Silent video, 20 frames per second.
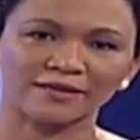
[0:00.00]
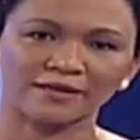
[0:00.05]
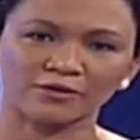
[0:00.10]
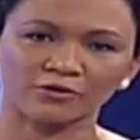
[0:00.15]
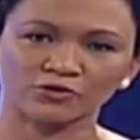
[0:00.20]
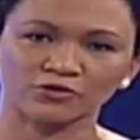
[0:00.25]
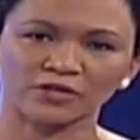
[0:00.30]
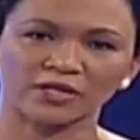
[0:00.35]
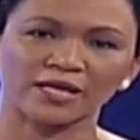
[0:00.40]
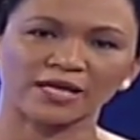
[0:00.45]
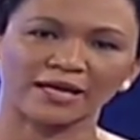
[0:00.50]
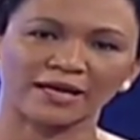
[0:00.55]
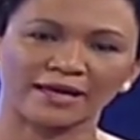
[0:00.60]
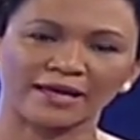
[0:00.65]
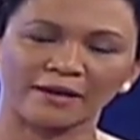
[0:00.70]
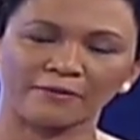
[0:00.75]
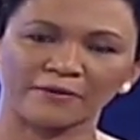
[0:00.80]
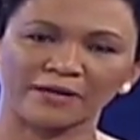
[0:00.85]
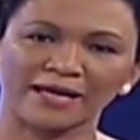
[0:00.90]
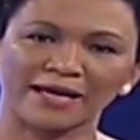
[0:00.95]
las cosas de las
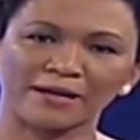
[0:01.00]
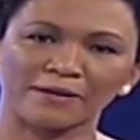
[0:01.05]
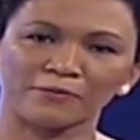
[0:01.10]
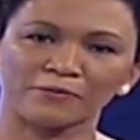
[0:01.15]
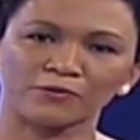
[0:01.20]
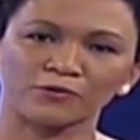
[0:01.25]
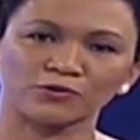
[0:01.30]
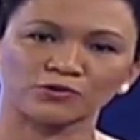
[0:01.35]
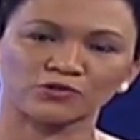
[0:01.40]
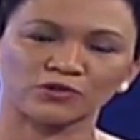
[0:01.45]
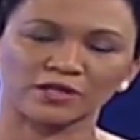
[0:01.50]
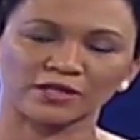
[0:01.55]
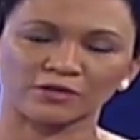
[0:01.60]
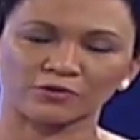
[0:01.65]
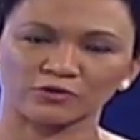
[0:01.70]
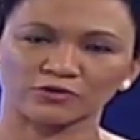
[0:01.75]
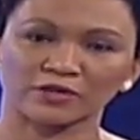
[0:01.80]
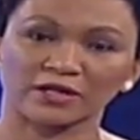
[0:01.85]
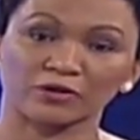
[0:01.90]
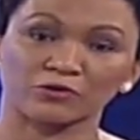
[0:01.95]
que hablamos, las
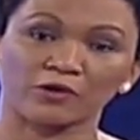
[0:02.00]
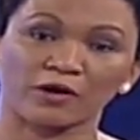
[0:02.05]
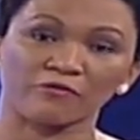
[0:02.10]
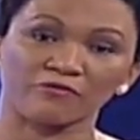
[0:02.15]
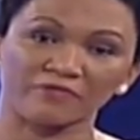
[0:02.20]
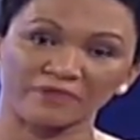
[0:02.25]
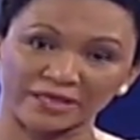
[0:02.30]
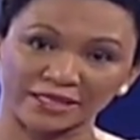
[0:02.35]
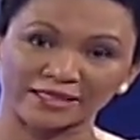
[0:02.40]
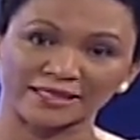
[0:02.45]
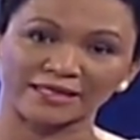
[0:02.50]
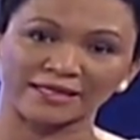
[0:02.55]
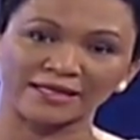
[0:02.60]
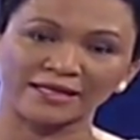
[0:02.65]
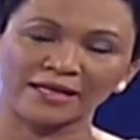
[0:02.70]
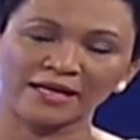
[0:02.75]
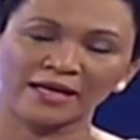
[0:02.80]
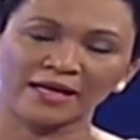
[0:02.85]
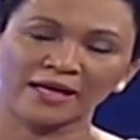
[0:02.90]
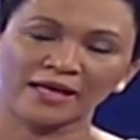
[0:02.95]
cosas que nos afectan,
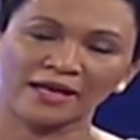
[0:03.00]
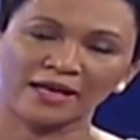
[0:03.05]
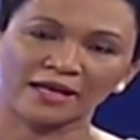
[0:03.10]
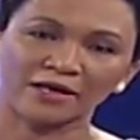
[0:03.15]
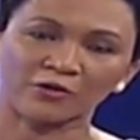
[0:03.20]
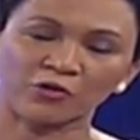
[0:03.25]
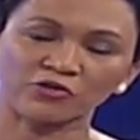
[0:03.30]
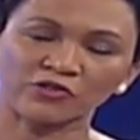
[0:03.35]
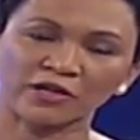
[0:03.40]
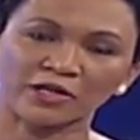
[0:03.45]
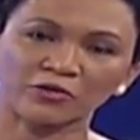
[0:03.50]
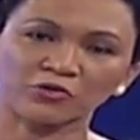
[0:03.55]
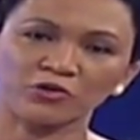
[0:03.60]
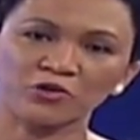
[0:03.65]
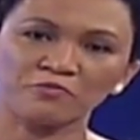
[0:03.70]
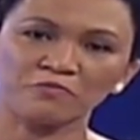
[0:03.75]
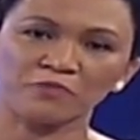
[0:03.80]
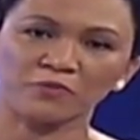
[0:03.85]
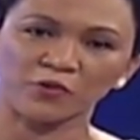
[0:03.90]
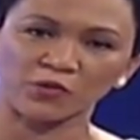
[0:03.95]
las cosas que nos
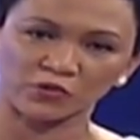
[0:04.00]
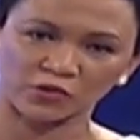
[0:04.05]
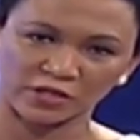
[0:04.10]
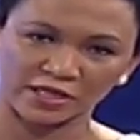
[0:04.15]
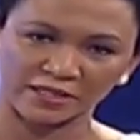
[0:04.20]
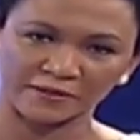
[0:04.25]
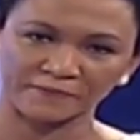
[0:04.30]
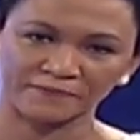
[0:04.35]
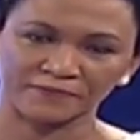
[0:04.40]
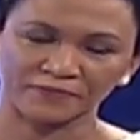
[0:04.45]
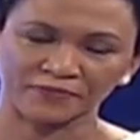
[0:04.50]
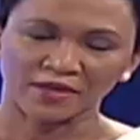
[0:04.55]
importan.